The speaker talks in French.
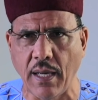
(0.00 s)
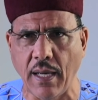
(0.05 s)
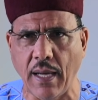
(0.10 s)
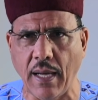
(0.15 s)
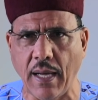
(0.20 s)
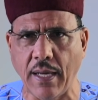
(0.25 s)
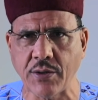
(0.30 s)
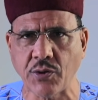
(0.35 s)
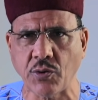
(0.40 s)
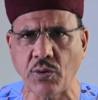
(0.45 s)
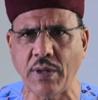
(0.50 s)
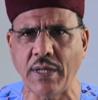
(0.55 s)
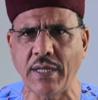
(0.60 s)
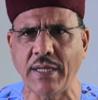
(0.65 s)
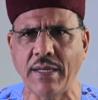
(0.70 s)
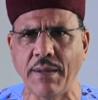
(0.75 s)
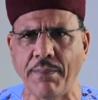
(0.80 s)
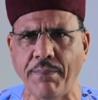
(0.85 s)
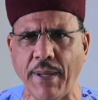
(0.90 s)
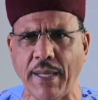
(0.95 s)
à son
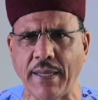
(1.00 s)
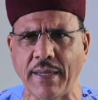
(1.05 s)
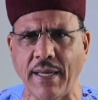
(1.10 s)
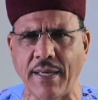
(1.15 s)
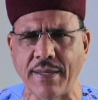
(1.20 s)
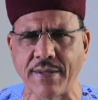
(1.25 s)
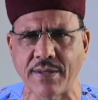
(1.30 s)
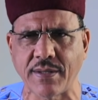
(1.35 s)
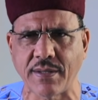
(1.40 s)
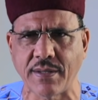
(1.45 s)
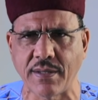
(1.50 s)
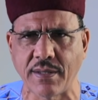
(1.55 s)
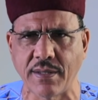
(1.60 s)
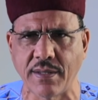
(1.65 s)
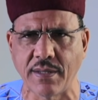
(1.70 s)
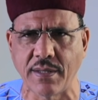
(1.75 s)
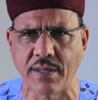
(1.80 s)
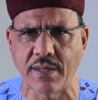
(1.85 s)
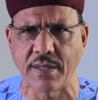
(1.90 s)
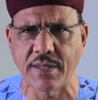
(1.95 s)
indépendance,
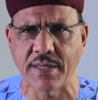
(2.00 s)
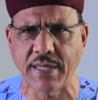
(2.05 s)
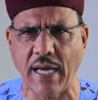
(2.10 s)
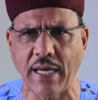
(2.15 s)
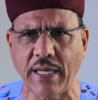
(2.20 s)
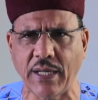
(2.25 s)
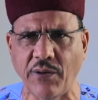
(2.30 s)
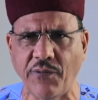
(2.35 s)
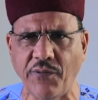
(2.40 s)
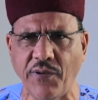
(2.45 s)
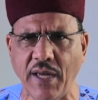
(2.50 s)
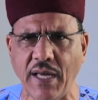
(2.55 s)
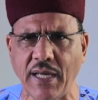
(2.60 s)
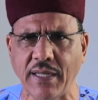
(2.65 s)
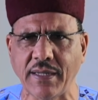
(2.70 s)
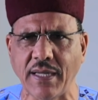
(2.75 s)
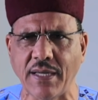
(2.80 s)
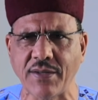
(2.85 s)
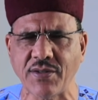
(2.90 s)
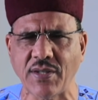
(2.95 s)
sacrifiant
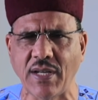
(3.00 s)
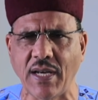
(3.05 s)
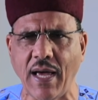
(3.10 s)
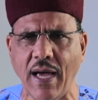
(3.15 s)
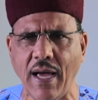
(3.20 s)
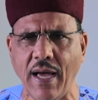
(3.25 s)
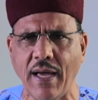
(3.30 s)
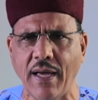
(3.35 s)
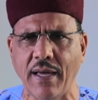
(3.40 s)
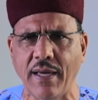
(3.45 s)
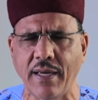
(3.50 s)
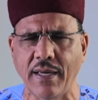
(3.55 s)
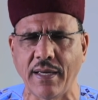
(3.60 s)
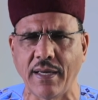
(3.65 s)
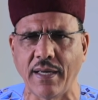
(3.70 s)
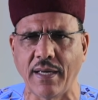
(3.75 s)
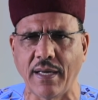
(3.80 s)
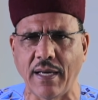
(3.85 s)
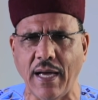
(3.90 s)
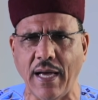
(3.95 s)
en cela
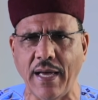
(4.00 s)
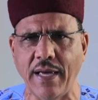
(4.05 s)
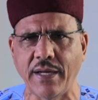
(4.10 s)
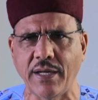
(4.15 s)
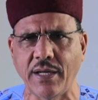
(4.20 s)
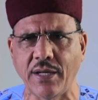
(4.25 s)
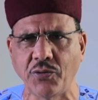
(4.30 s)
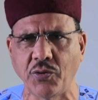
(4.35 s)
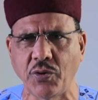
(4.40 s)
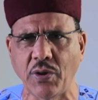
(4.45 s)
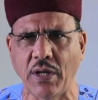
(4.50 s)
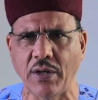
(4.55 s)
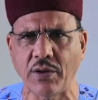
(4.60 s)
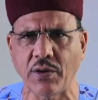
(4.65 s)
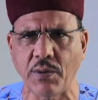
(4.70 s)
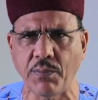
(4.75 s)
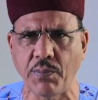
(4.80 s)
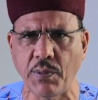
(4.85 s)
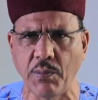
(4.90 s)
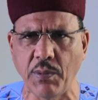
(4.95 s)
à un rituel
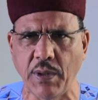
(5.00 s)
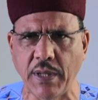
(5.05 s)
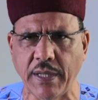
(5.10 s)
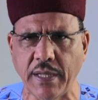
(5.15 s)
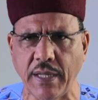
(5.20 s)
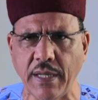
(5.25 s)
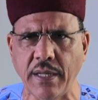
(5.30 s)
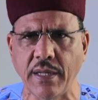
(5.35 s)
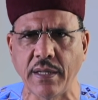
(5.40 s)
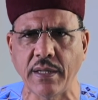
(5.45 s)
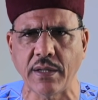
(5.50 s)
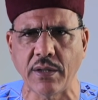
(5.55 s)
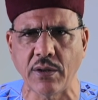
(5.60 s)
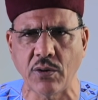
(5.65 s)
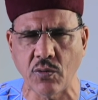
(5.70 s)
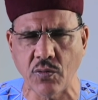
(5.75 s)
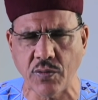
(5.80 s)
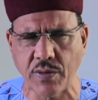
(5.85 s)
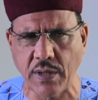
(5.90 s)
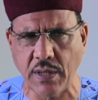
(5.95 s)
républicain qui
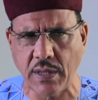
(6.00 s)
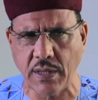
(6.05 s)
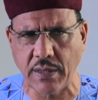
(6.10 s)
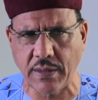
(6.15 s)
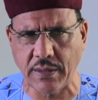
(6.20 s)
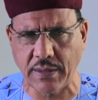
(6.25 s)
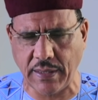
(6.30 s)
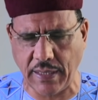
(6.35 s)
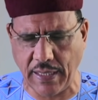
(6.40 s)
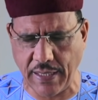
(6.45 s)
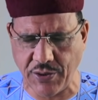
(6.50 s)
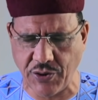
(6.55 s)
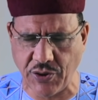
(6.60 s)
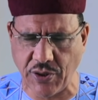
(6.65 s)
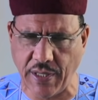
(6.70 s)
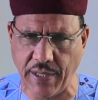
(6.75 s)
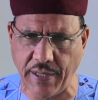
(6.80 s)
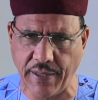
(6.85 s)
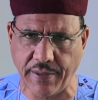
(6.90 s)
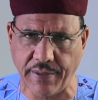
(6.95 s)
nous est très
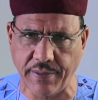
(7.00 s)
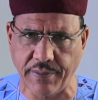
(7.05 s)
cher.